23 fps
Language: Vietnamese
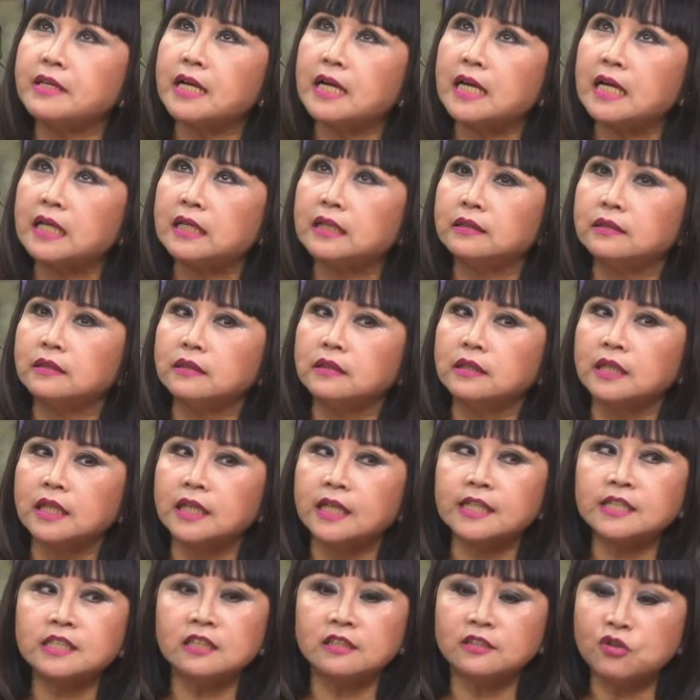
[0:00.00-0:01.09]
à,
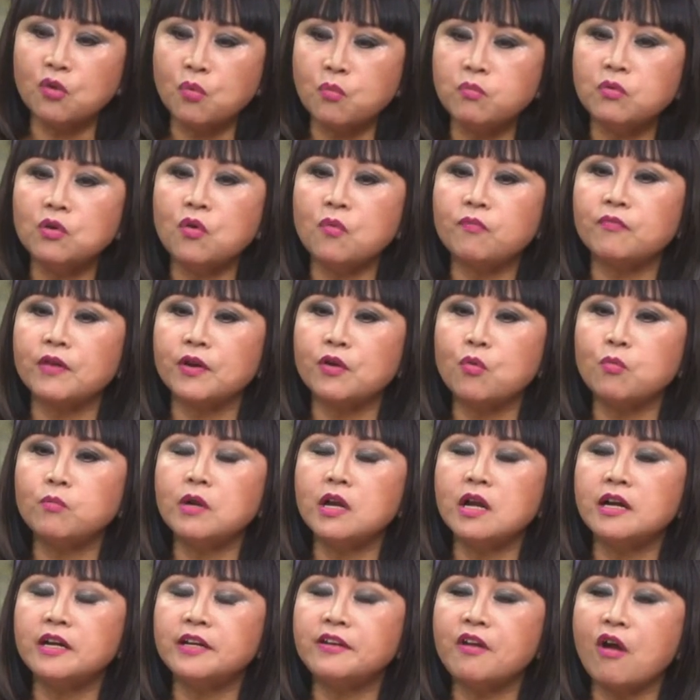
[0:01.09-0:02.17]
cái sự đúng lúc và đúng
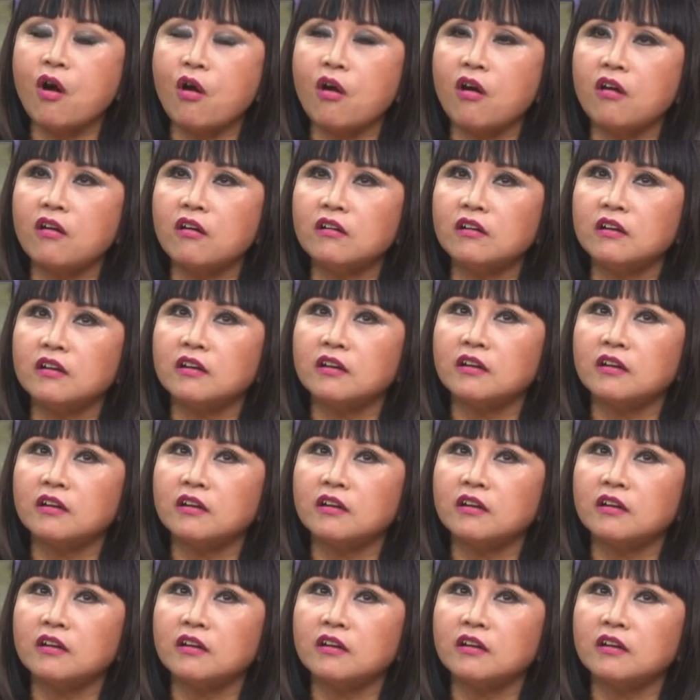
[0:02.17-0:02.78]
nơi đó